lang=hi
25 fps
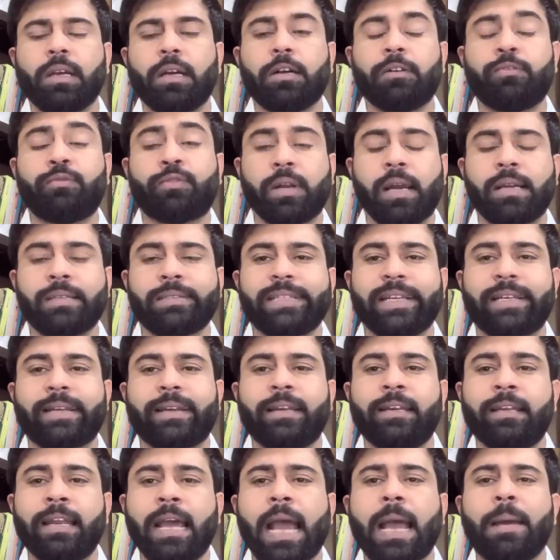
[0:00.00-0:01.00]
फ्रांसिक
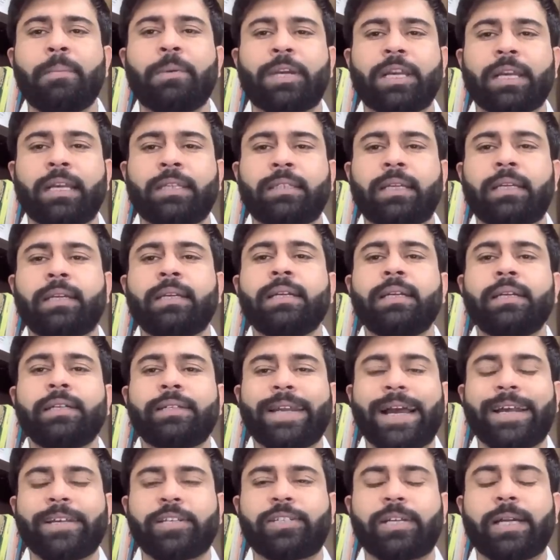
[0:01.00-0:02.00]
लैब के अंदर
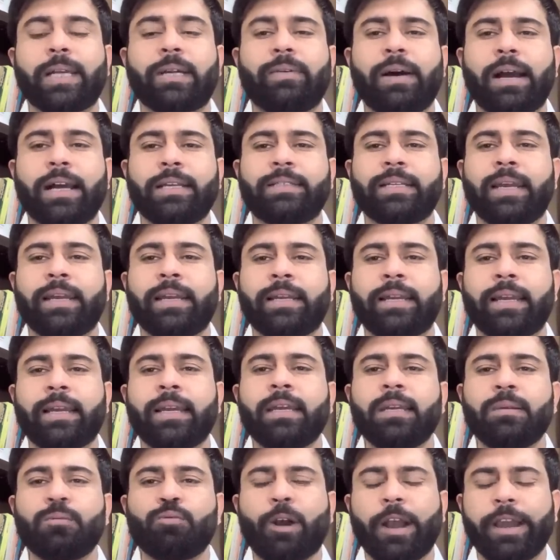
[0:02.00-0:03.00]
टेस्ट करवाए जाएंगे
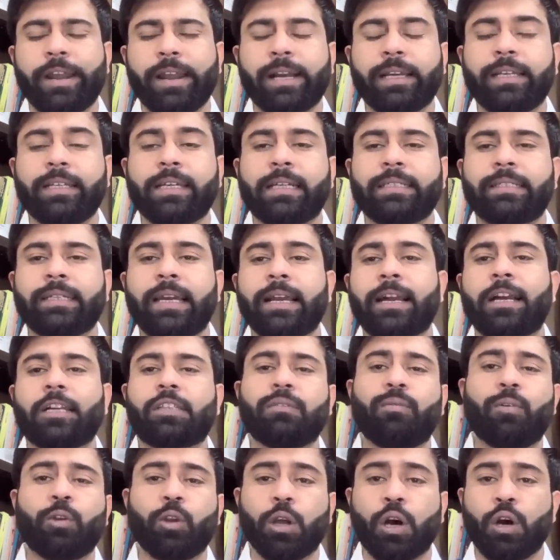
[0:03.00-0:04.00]
मुआयना किया जाएगा तो
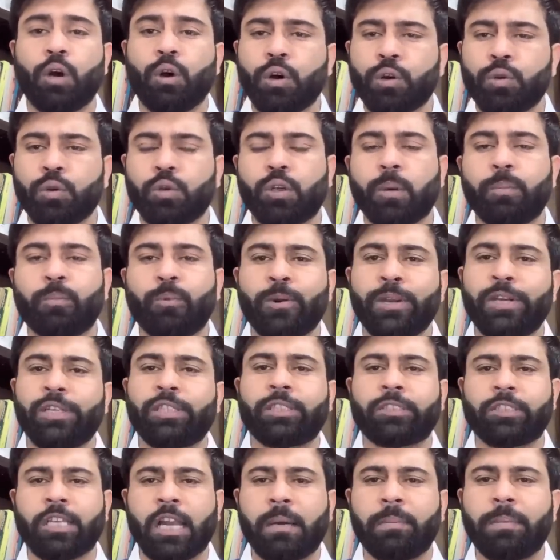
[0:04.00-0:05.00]
वो लाहौर उनको पुलिस
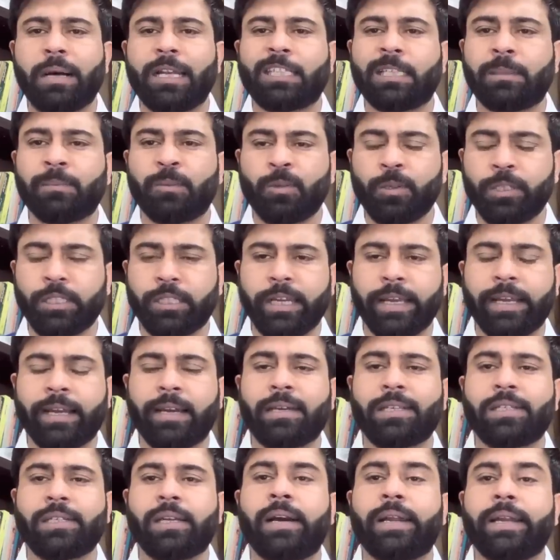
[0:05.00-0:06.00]
इस्लामाबाद की पुलिस
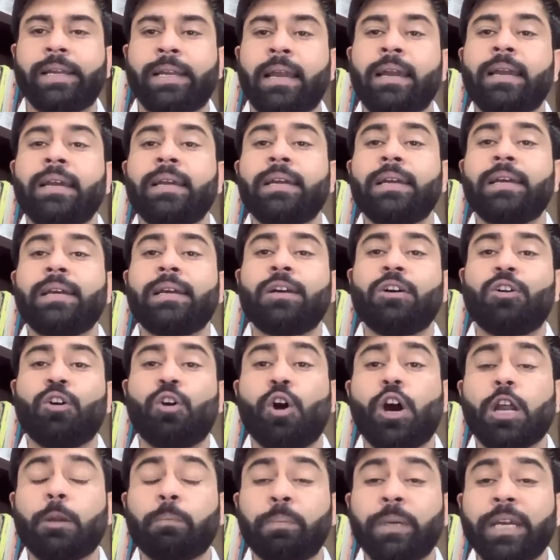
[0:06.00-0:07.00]
लेकर जा रही है
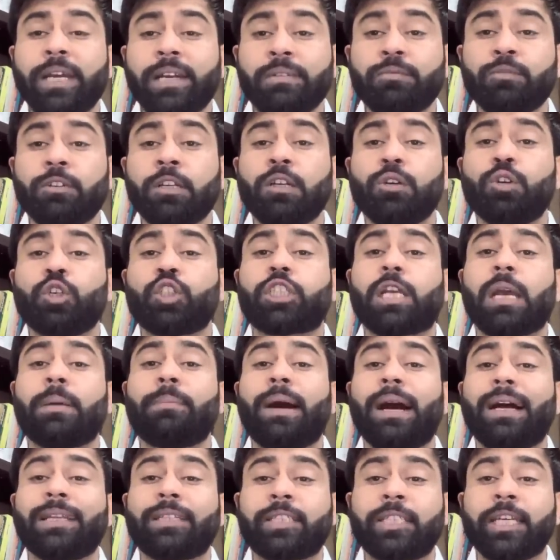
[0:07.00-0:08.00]
और फिर उसके
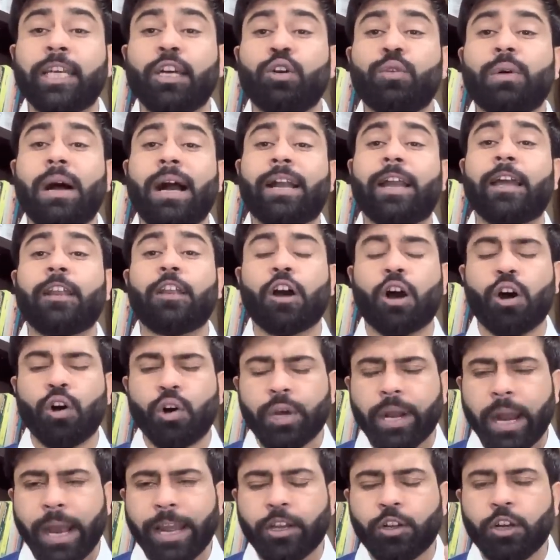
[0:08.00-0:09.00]
बाद ये हुआ कि
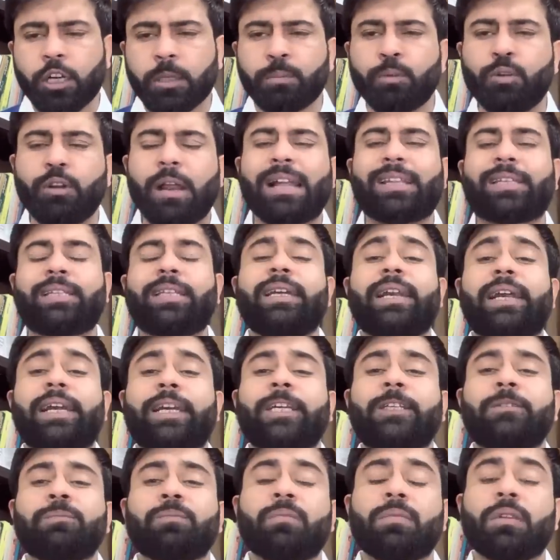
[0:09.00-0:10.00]
लाहौर हाईकोर्ट बुलाती
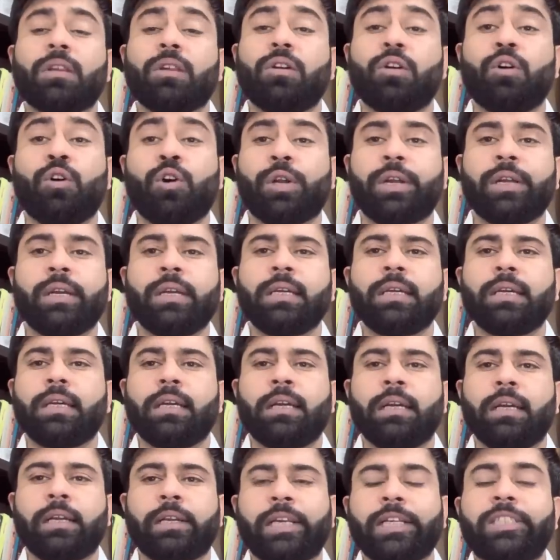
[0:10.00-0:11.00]
रही और
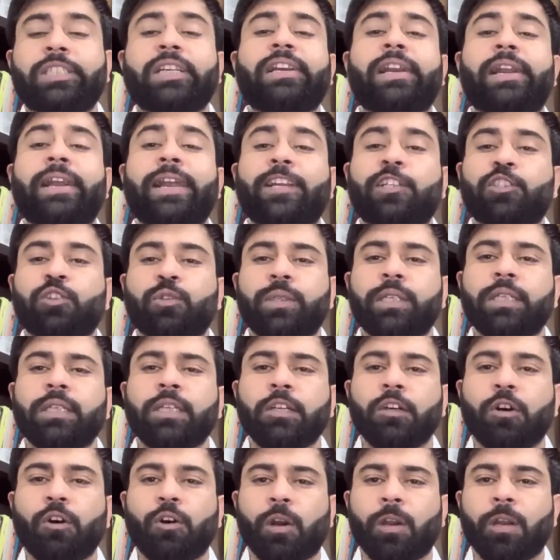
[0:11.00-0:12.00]
किसी ने नहीं सुनी
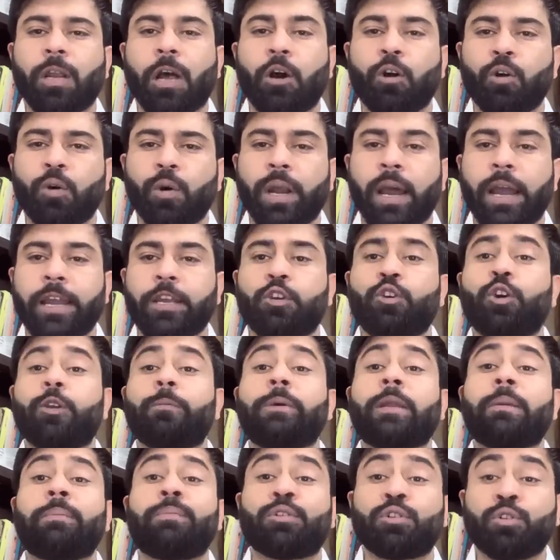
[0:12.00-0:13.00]
और लाहौर हाईकोर्ट
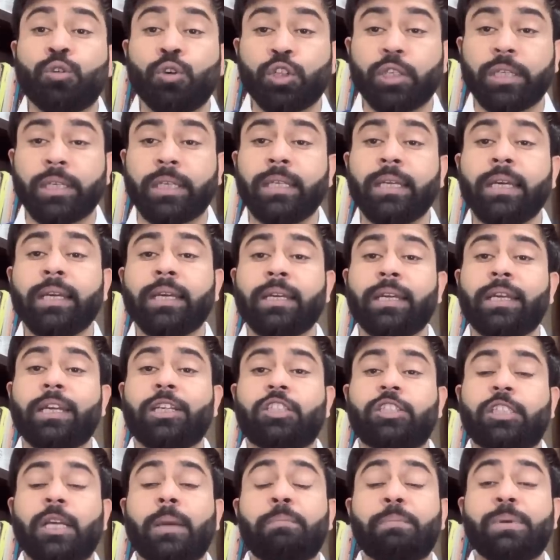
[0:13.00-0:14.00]
फिर खुद ही
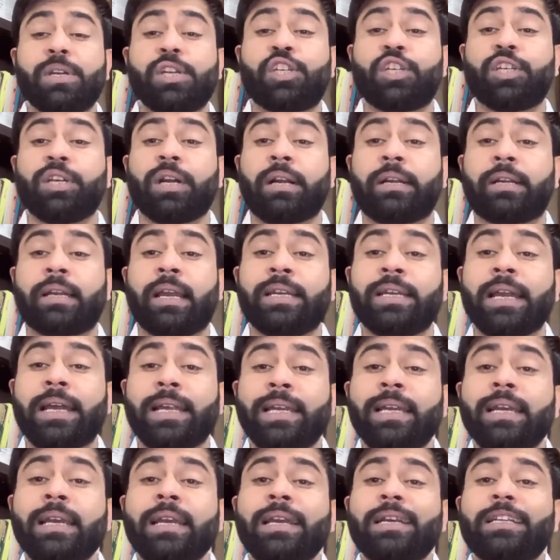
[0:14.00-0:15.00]
इससे पीछे हट गई
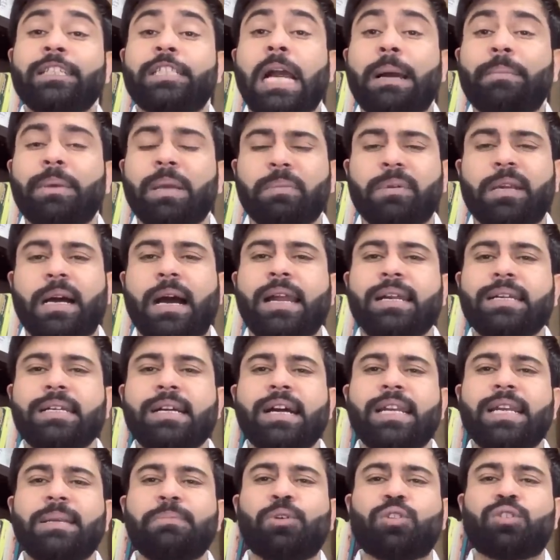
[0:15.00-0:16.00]
यानी जब इमरान
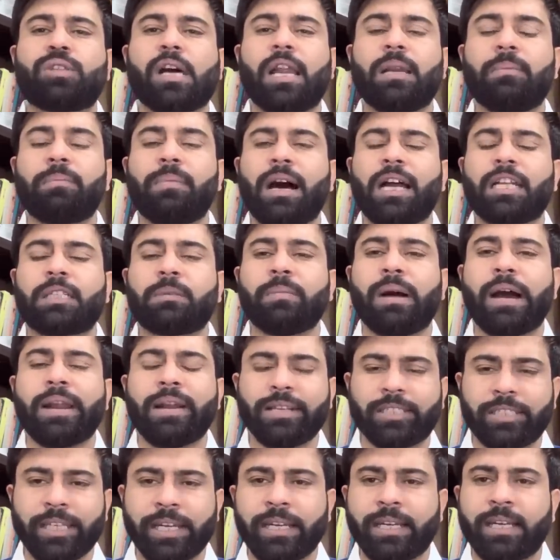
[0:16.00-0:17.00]
खान ने मुतालबात मानने
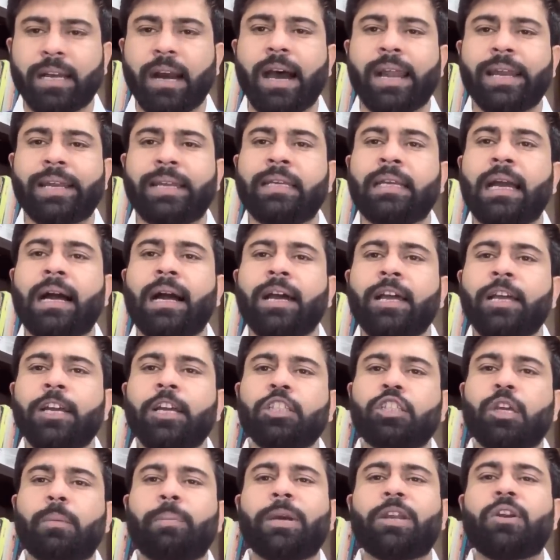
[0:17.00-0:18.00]
से इनकार किया
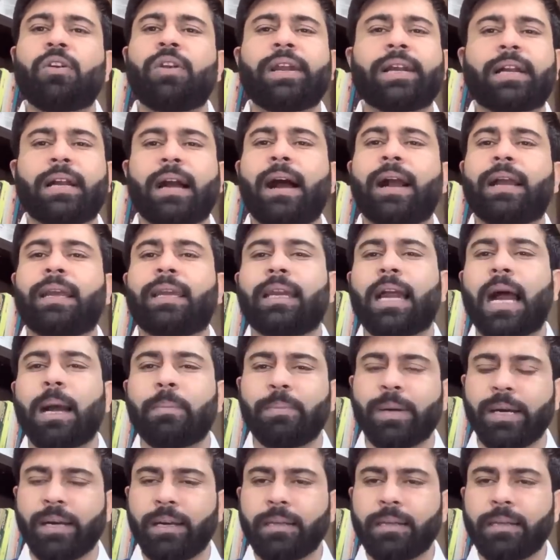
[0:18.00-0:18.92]
तो फिर उन्होंने कहा कि अब